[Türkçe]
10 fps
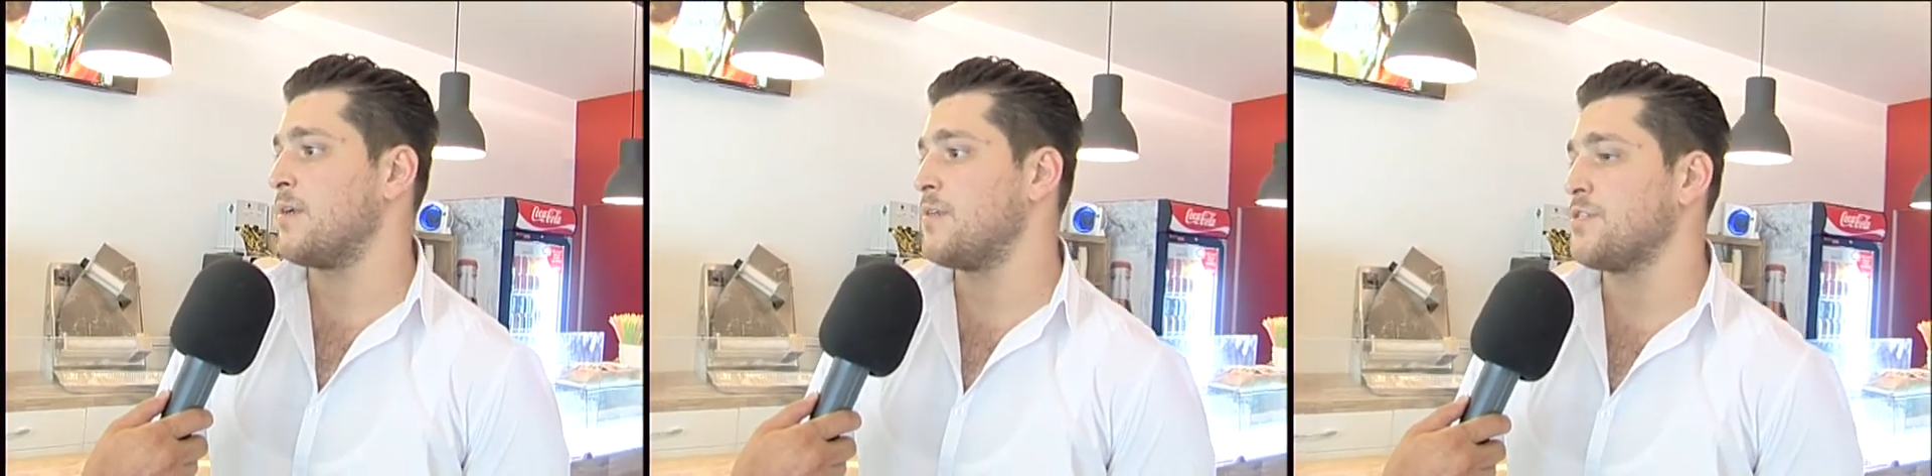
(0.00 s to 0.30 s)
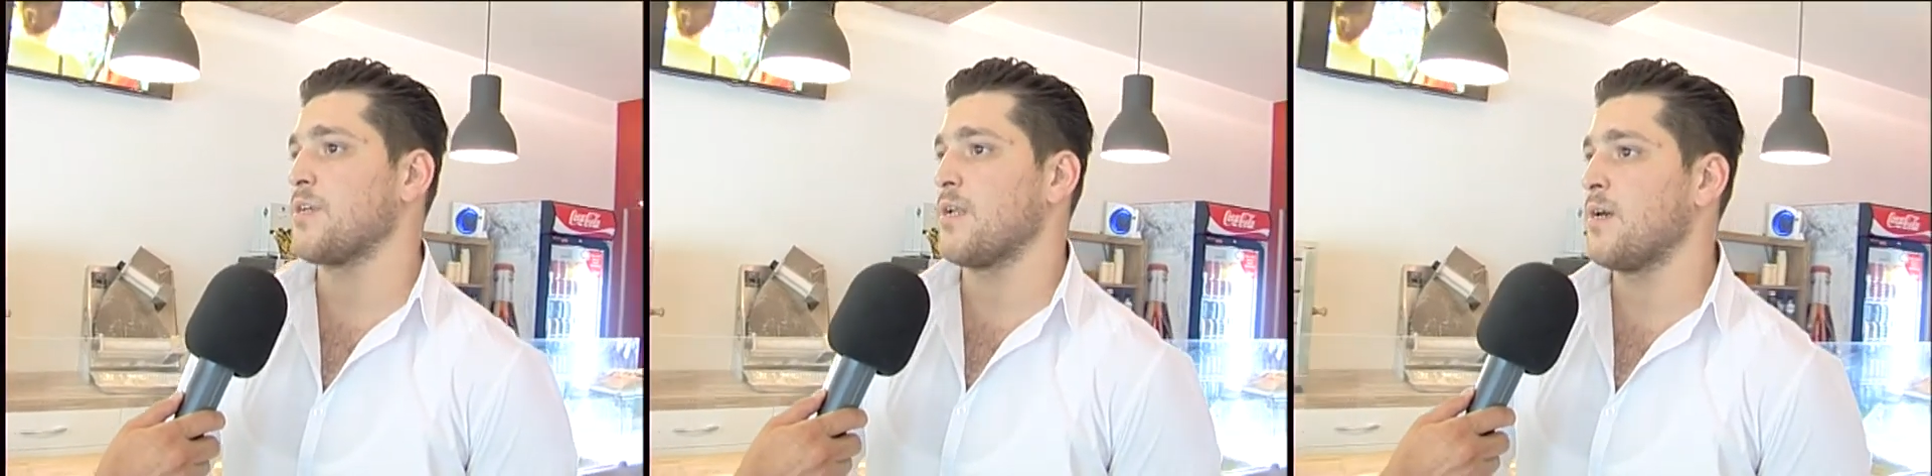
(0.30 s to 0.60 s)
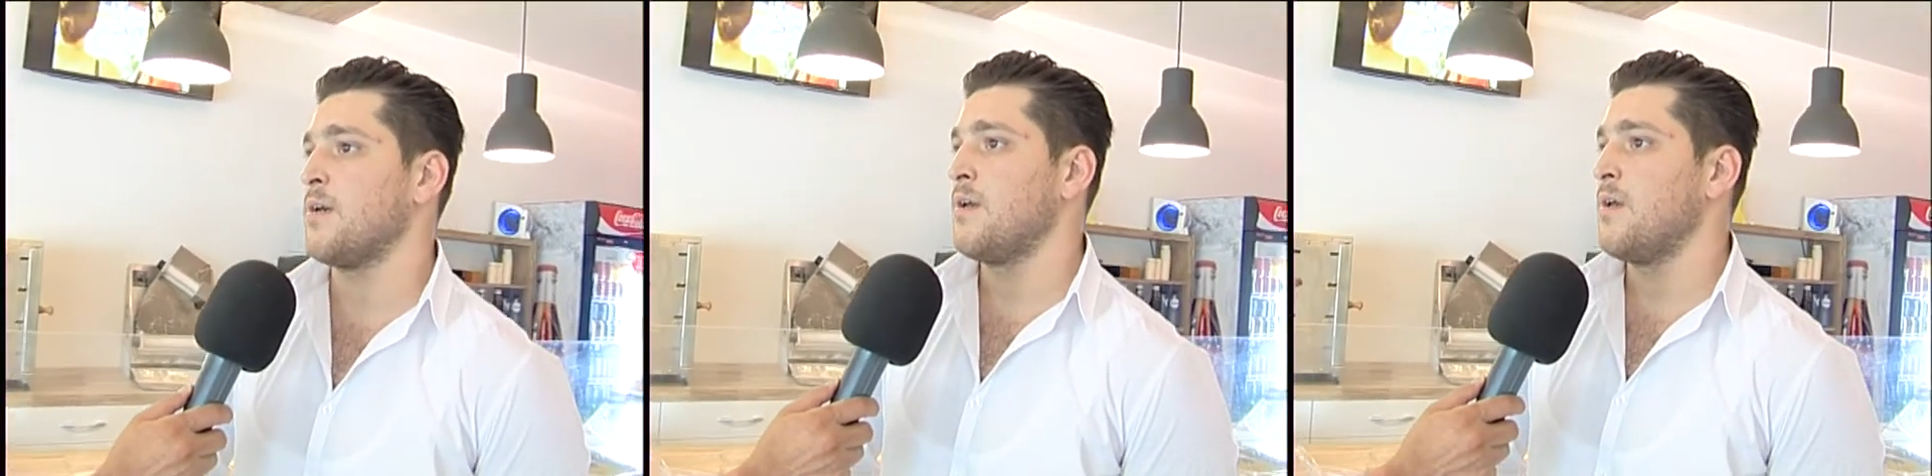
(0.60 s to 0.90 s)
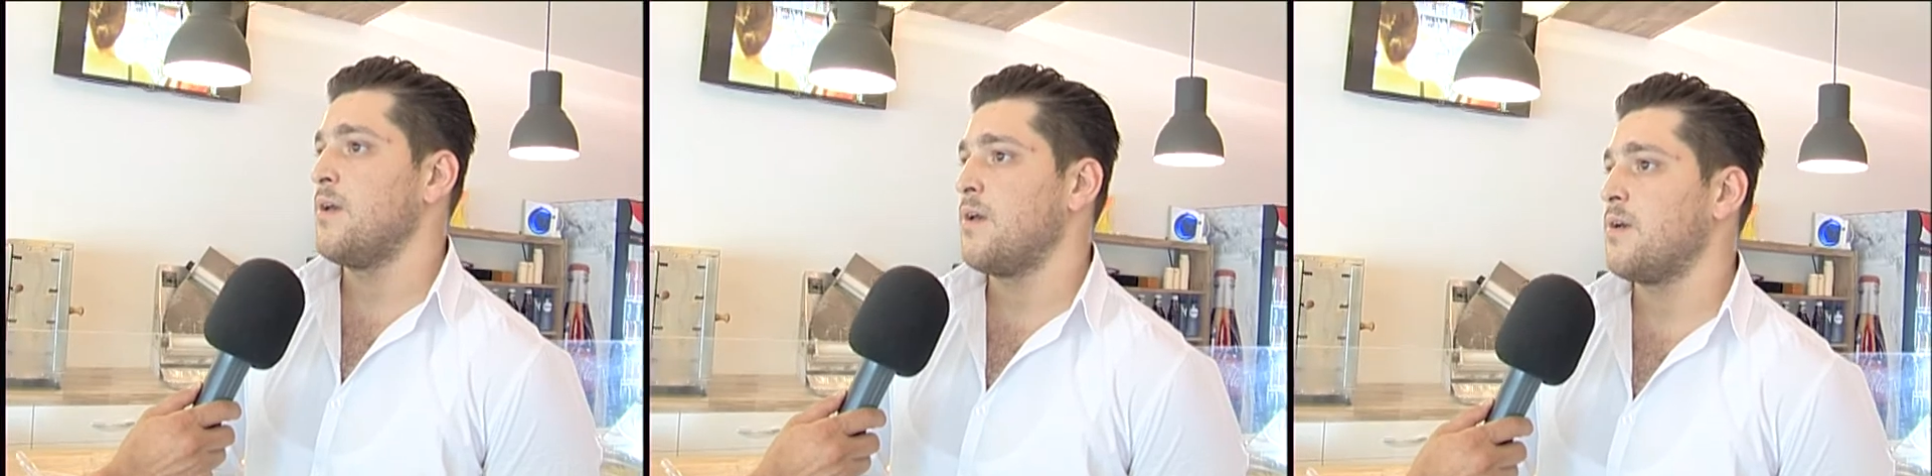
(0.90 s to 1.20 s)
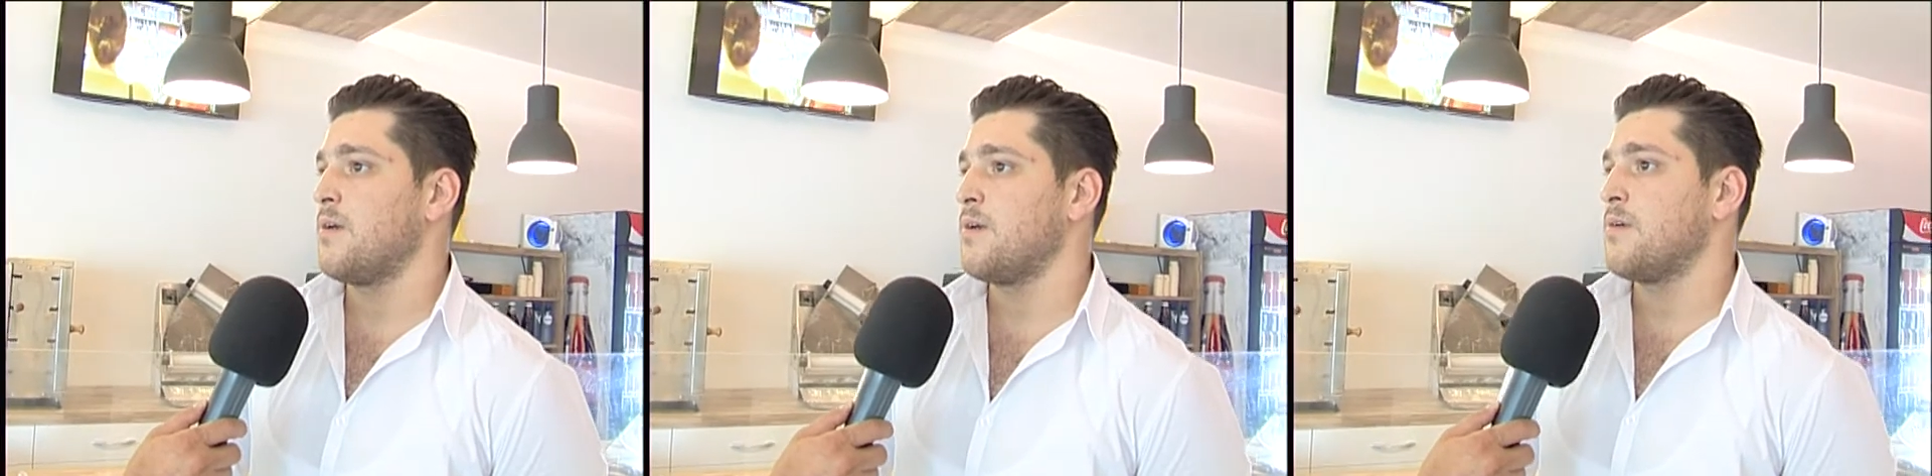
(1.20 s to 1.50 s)
İnşallah
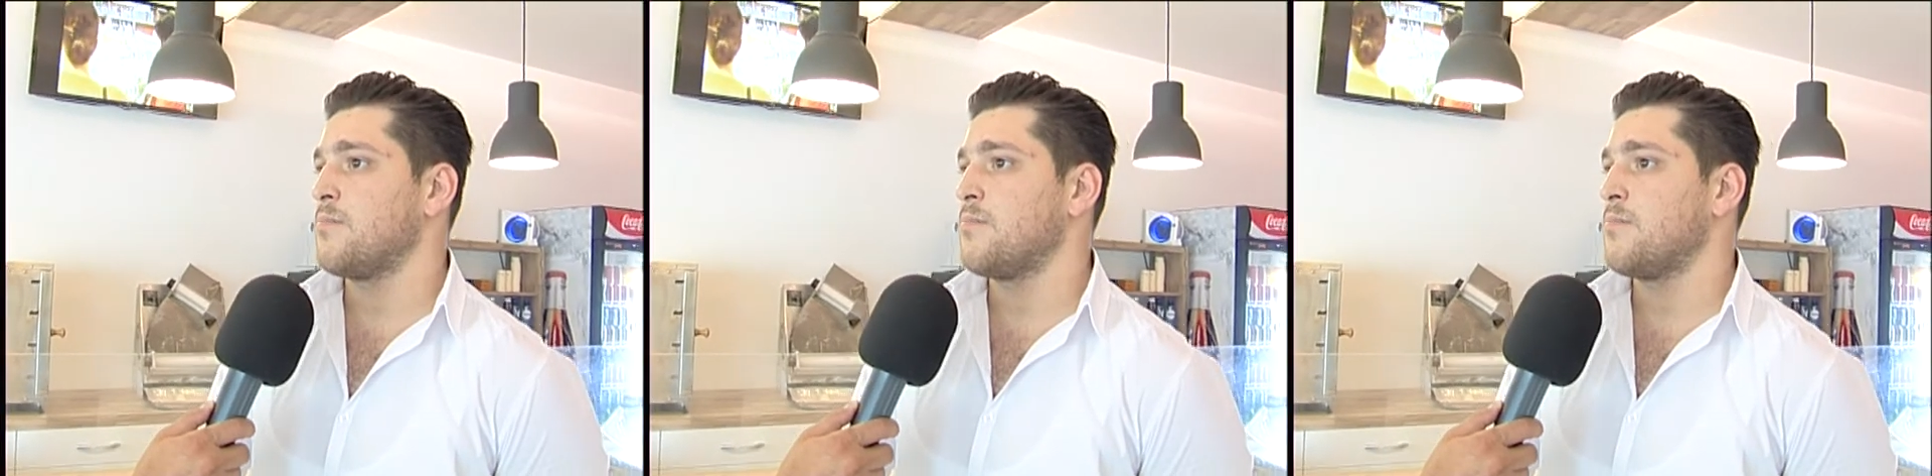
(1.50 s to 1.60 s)
e,